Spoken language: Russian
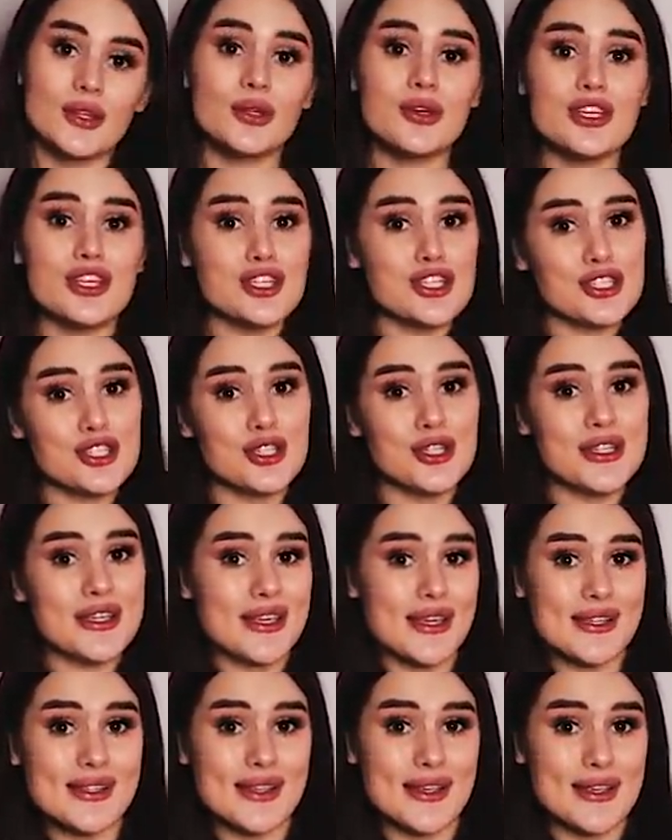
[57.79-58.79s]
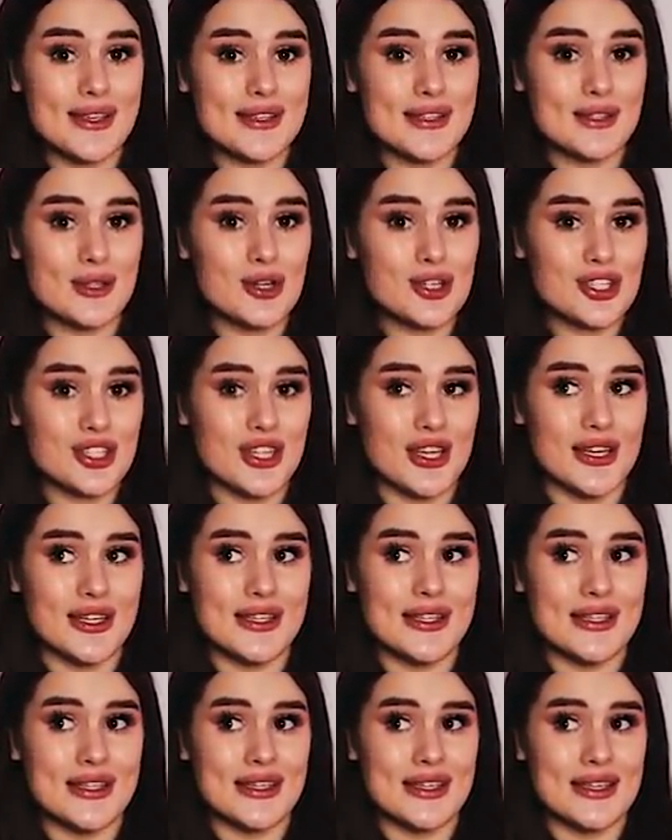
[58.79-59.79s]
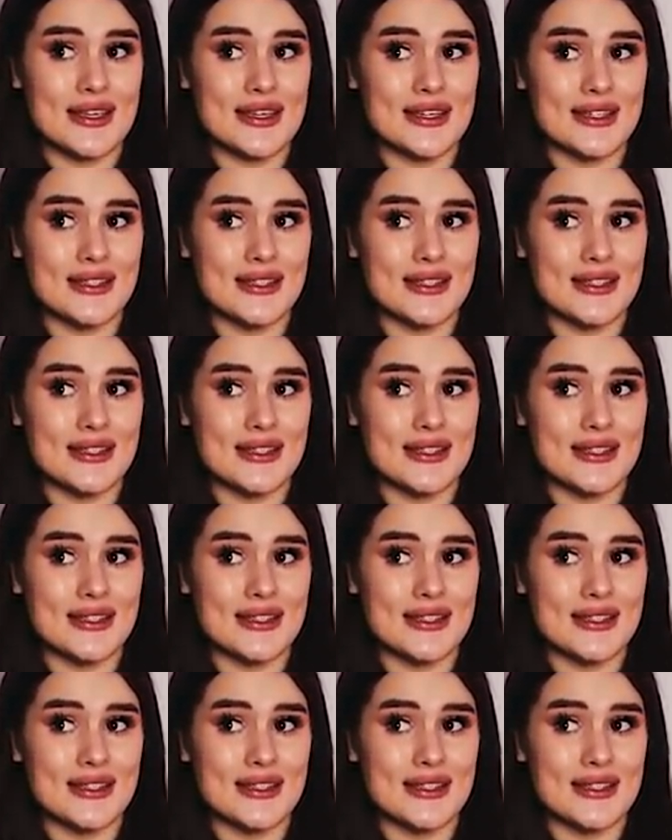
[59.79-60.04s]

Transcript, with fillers: Ну и еще, если не сложно и